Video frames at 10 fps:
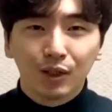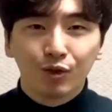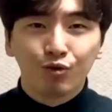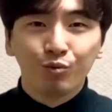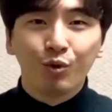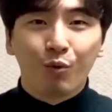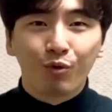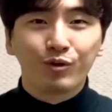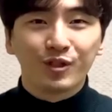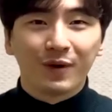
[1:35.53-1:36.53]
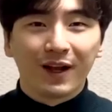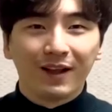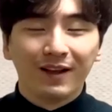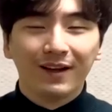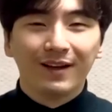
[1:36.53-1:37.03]
꿈도 못 꾸지만,
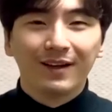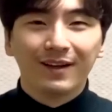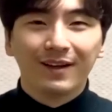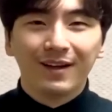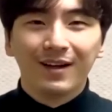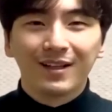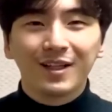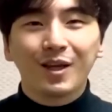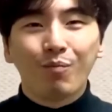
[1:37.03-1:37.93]
특히